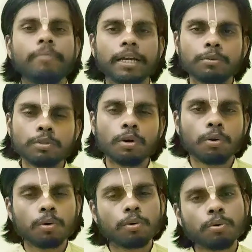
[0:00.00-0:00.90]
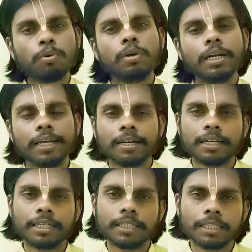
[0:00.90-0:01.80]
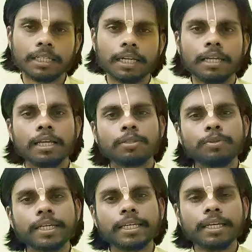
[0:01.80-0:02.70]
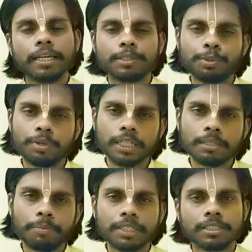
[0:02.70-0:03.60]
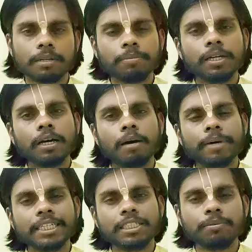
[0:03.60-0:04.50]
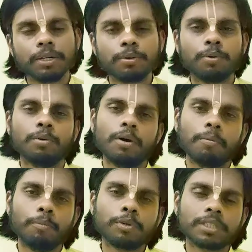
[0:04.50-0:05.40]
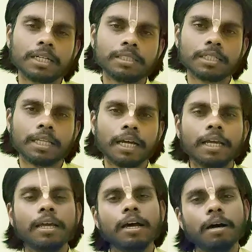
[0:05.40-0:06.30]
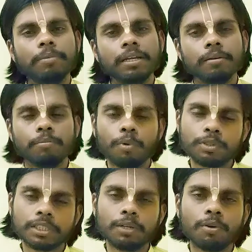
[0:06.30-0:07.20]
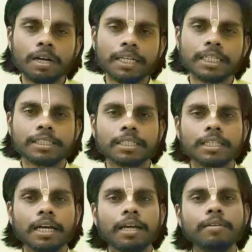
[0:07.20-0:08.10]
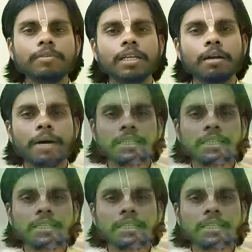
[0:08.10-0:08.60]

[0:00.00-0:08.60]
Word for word: वैकुंठ लोक को लेकर के जाते हैं तो देखिए एक छोटा सा परिश्रम हमारे जीवन को मुक्त कर सकता है हमें मोक्ष की ओर ले जा सकता है यह